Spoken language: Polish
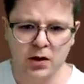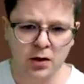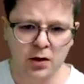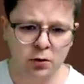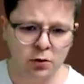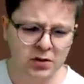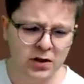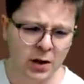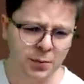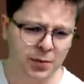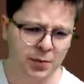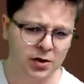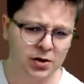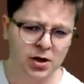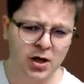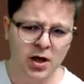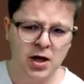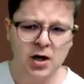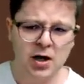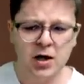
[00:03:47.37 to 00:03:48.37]
Ruch
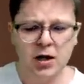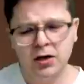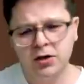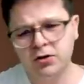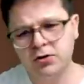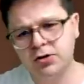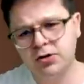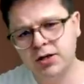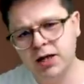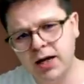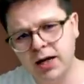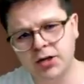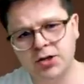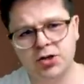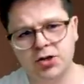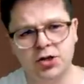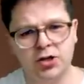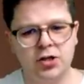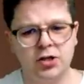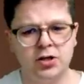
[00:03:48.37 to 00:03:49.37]
d5 no,
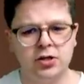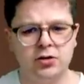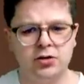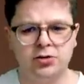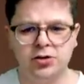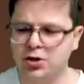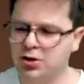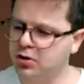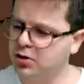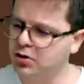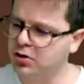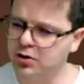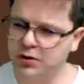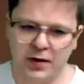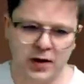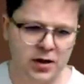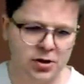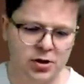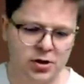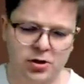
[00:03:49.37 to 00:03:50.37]
też e, ciężko
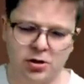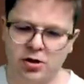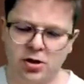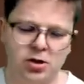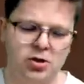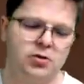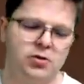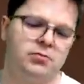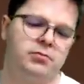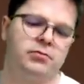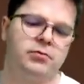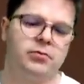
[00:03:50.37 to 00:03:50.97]
stwierdzić, znaczy